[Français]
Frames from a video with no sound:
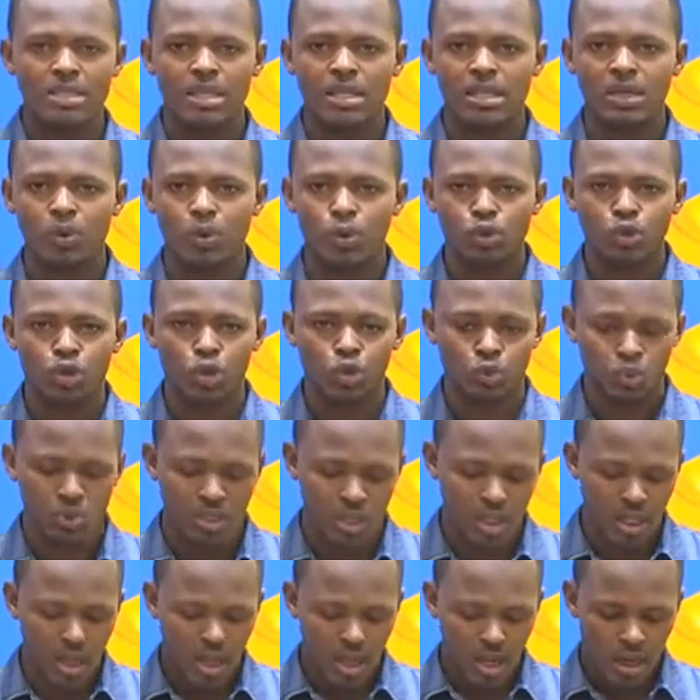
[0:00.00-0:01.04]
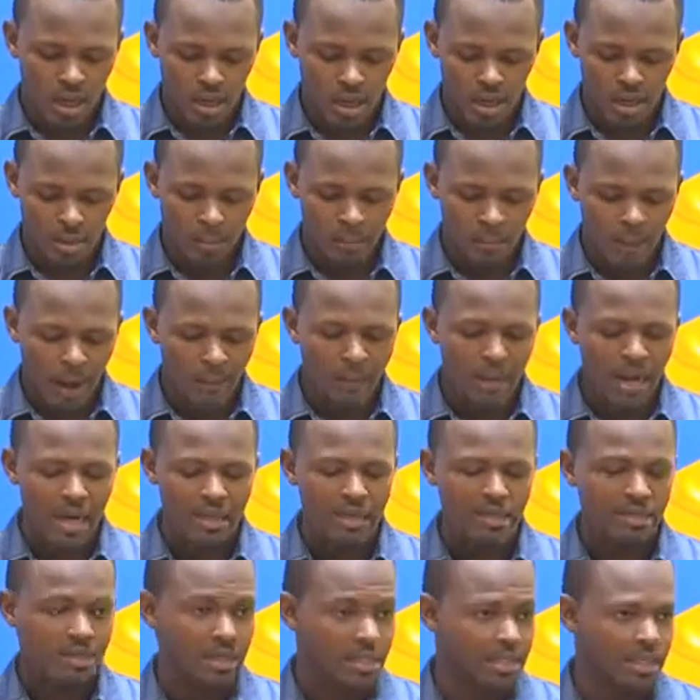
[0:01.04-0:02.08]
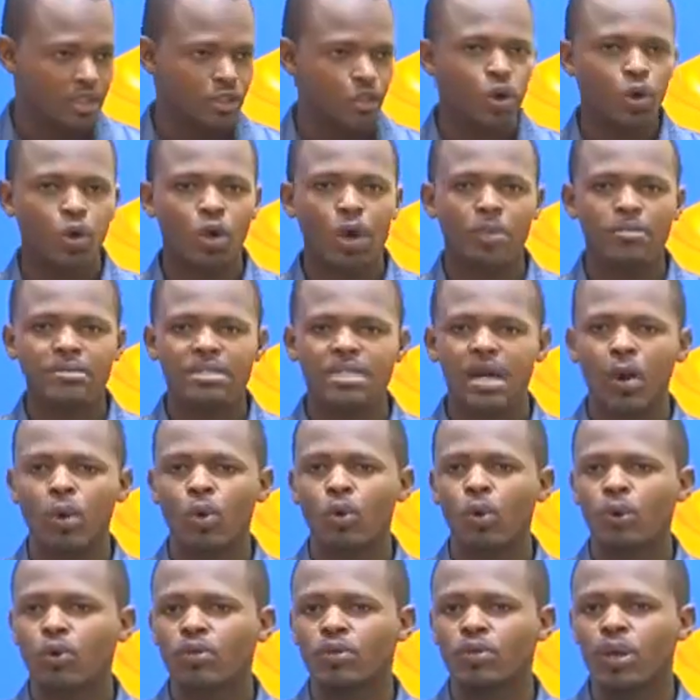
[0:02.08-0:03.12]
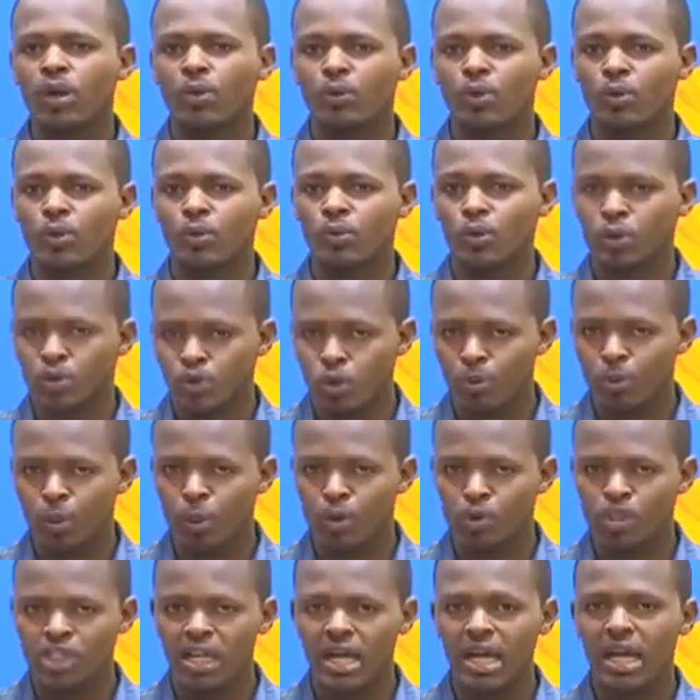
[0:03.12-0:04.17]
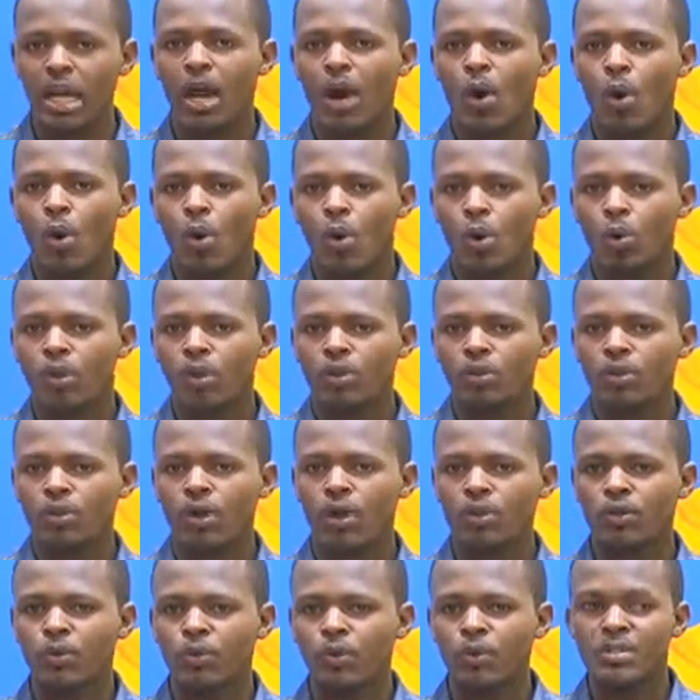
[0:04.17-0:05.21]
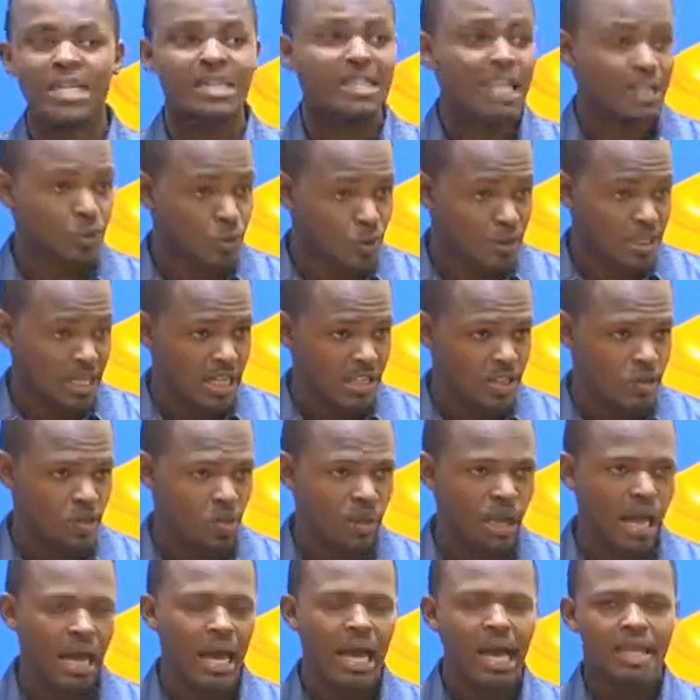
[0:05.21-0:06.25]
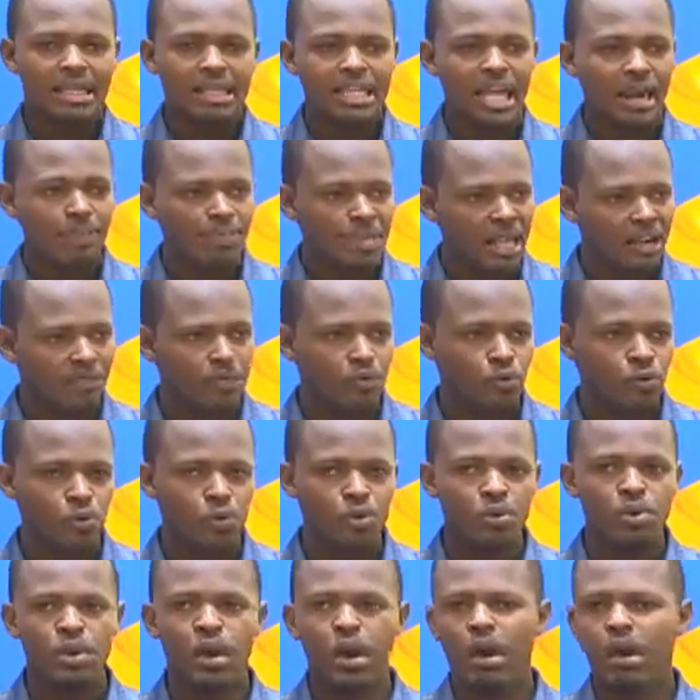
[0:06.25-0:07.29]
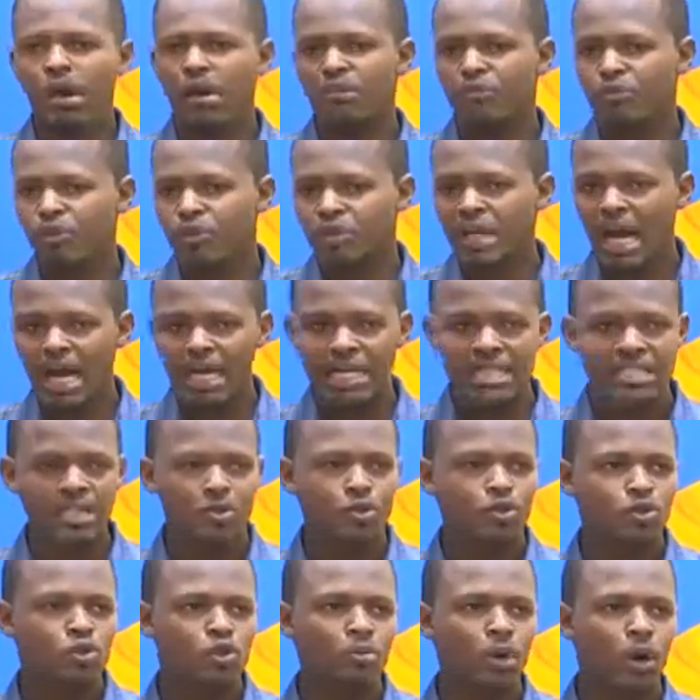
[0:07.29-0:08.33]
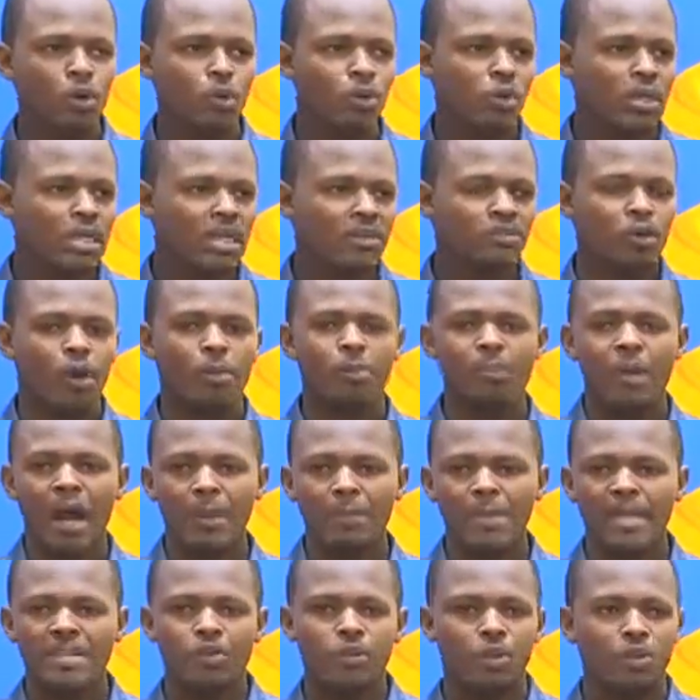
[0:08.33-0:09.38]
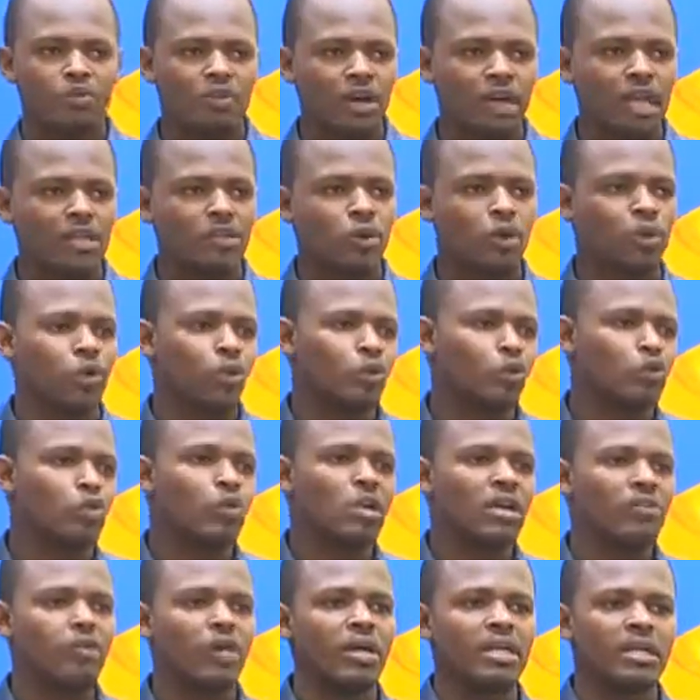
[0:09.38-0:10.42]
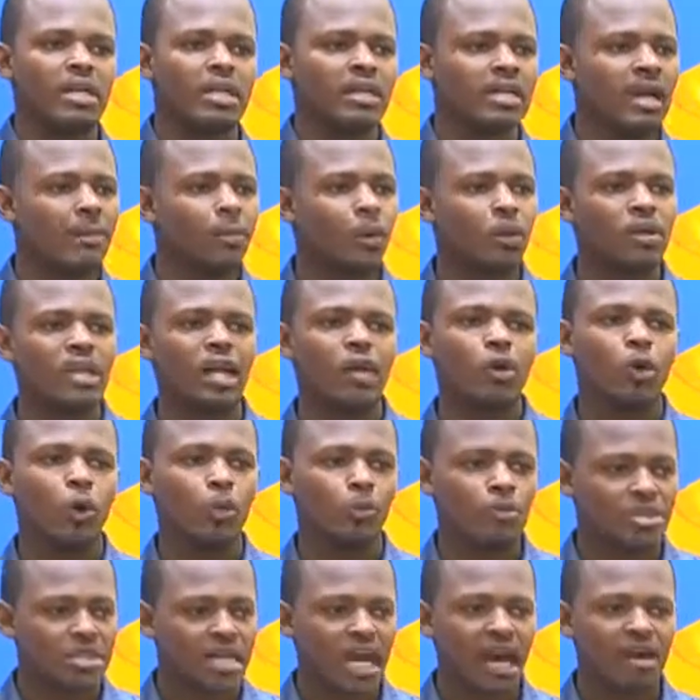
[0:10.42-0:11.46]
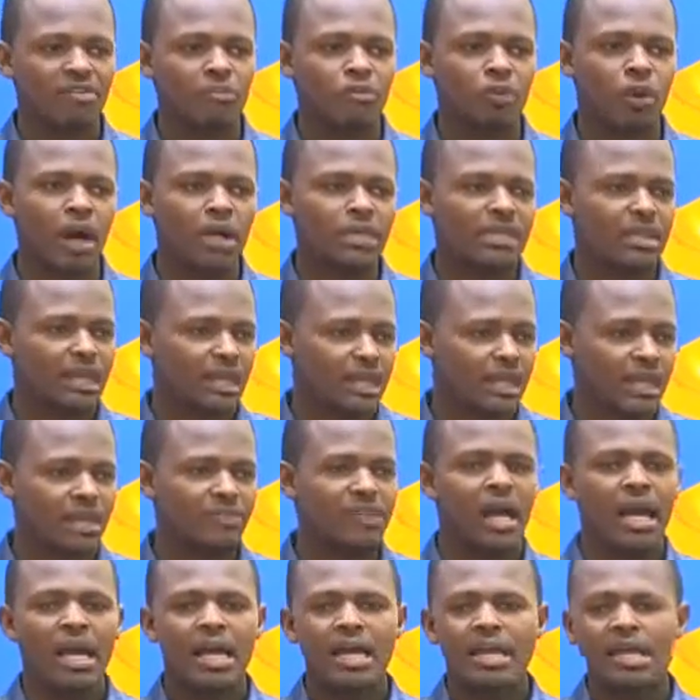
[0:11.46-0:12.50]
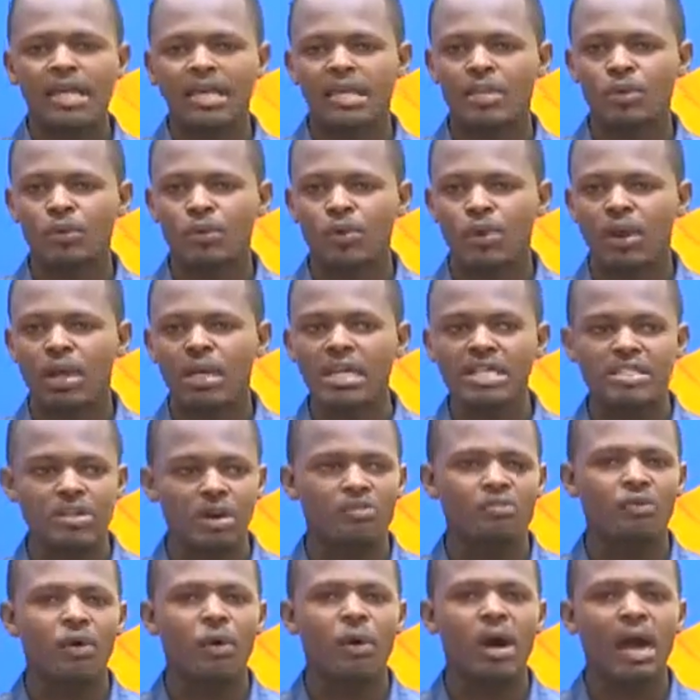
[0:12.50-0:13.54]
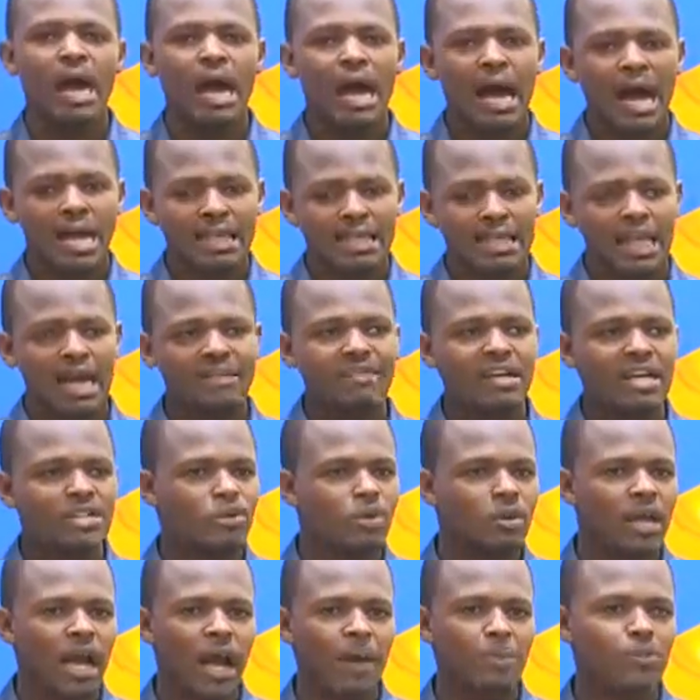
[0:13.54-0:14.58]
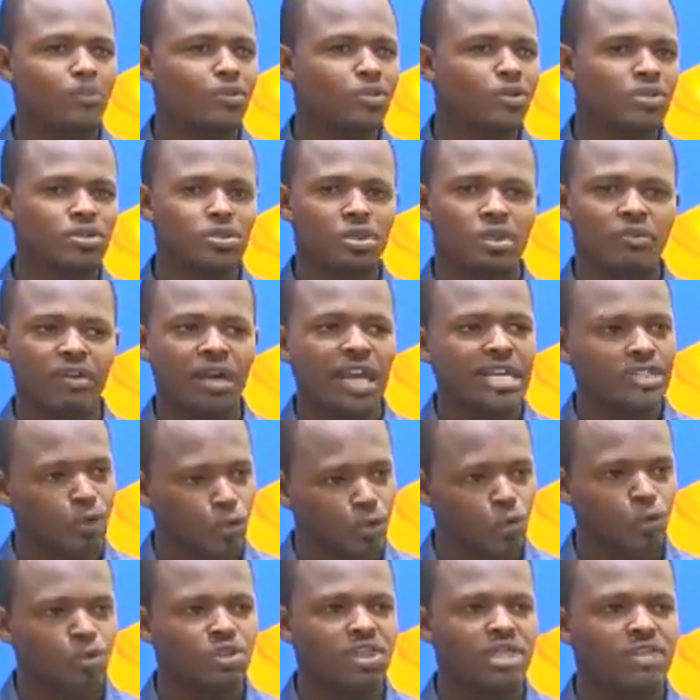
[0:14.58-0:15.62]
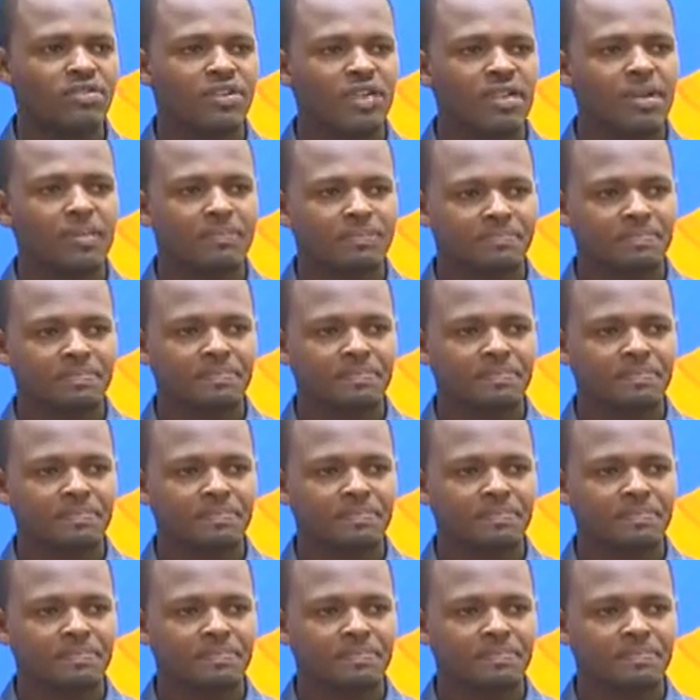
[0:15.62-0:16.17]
C'est aujourd'hui euh, pas mal d'éditions comme ça au compteur de, ce projet, mm. au compteur de cette association-là qui a bien voulu euh, vulgariser justement le livre, permettre que voilà dans tous les foyers camerounais qu'on puisse avoir des livres et que euh, les enfants à travers cela puissent voilà se cultiver.